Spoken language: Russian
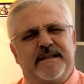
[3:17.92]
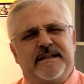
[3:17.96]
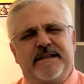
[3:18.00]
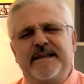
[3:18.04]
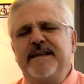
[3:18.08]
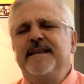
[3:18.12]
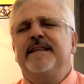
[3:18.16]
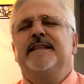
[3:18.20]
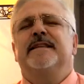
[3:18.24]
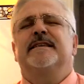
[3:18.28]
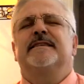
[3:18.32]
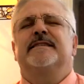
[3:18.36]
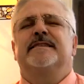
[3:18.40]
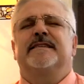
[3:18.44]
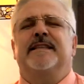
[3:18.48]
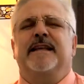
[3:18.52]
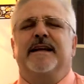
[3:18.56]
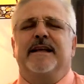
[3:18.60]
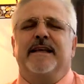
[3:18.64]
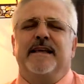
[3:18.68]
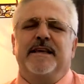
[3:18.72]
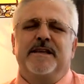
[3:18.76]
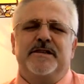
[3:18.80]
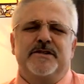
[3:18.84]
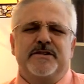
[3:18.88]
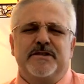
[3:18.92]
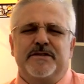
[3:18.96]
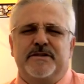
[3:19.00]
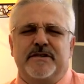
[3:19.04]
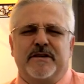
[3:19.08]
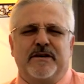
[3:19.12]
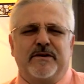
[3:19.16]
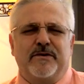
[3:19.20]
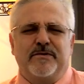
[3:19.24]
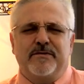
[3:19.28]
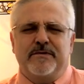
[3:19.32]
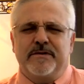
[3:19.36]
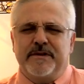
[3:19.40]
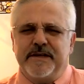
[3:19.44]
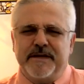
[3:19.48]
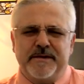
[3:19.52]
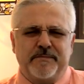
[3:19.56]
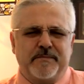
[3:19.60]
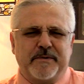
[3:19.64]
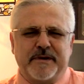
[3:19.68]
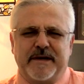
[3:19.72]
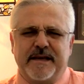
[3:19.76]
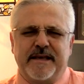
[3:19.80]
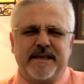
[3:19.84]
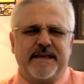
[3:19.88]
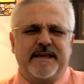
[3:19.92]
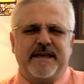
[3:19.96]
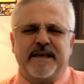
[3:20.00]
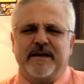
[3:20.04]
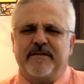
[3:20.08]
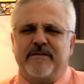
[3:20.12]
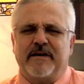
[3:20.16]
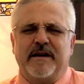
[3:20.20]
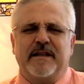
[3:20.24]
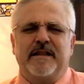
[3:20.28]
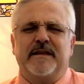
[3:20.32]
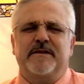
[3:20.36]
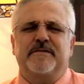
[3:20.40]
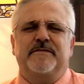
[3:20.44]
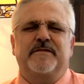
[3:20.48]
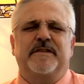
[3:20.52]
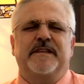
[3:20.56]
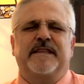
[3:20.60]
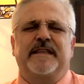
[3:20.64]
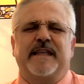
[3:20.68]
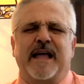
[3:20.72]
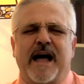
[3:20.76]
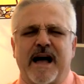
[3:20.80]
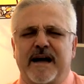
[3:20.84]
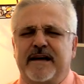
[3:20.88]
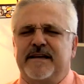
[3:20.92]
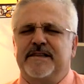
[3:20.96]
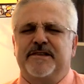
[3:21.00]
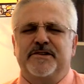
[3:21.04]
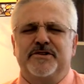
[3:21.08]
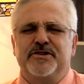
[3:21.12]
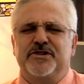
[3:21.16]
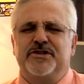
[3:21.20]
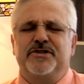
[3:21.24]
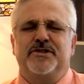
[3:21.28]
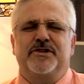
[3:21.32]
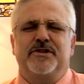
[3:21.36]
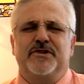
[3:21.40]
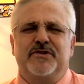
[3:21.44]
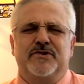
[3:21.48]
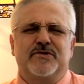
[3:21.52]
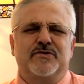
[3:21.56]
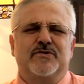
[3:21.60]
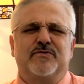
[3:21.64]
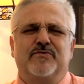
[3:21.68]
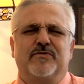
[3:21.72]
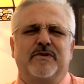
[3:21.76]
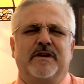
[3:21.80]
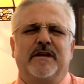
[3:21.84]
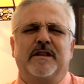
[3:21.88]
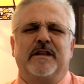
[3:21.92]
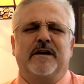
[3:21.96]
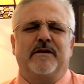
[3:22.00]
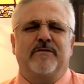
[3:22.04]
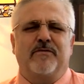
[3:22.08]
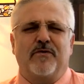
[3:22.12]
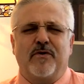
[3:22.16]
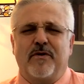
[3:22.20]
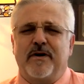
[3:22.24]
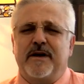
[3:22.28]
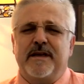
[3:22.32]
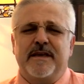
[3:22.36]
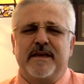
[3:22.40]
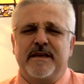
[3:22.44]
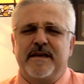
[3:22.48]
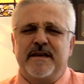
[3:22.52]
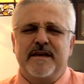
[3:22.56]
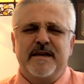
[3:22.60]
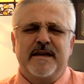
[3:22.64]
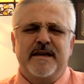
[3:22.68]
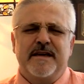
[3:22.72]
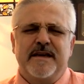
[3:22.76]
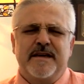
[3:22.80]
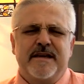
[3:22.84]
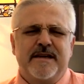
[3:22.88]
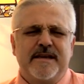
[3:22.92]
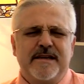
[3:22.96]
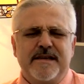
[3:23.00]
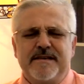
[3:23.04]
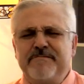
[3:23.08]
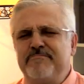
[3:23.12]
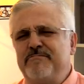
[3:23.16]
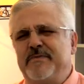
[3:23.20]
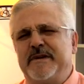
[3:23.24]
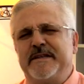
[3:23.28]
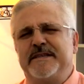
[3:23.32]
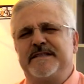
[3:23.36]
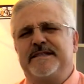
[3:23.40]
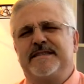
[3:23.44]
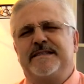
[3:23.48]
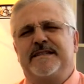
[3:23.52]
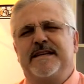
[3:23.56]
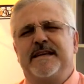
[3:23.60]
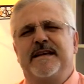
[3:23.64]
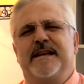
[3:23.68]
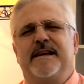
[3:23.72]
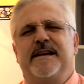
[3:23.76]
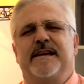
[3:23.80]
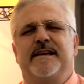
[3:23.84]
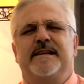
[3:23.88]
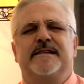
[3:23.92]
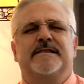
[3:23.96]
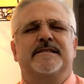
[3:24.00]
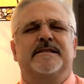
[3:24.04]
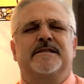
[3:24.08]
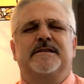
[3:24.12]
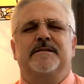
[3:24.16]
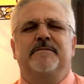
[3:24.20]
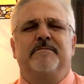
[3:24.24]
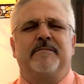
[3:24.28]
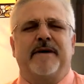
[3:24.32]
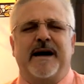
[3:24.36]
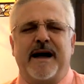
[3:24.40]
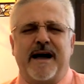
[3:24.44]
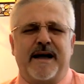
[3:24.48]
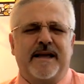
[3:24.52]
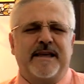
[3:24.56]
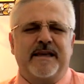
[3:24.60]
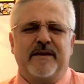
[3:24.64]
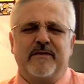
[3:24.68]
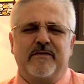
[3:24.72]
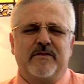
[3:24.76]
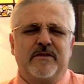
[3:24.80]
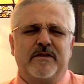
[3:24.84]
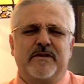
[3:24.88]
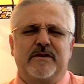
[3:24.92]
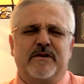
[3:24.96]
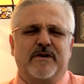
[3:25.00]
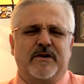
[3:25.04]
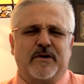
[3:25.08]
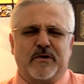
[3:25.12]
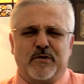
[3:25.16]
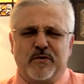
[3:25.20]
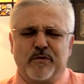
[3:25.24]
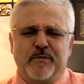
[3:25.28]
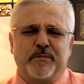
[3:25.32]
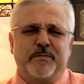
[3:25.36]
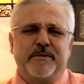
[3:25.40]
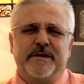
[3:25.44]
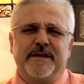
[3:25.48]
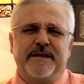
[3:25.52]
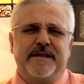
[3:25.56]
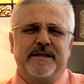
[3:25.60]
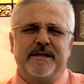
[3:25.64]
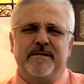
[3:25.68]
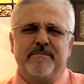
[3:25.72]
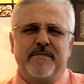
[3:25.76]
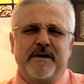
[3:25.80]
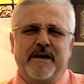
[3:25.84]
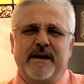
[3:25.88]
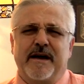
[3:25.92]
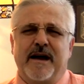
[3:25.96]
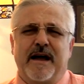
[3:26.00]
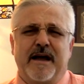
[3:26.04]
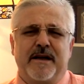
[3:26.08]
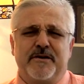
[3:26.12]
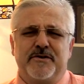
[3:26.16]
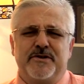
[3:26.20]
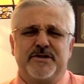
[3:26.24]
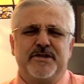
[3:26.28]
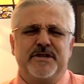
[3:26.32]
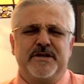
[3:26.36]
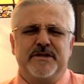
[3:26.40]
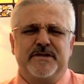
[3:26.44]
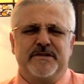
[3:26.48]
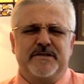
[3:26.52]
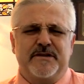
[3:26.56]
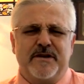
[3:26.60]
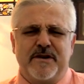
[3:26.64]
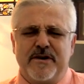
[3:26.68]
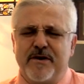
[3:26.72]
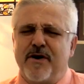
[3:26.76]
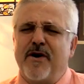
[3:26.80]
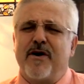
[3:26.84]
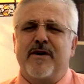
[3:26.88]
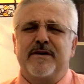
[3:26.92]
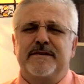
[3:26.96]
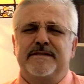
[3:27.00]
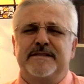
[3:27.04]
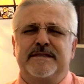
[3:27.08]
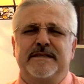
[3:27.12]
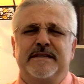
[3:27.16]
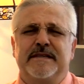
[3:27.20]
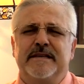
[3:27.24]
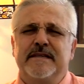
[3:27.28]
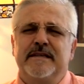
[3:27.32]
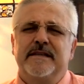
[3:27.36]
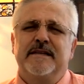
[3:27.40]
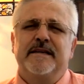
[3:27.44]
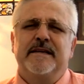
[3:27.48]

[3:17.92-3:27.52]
Нина с трагической улыбкой кивала в такт чтецу головой и бессильно смахивала крупные набегающие слезы.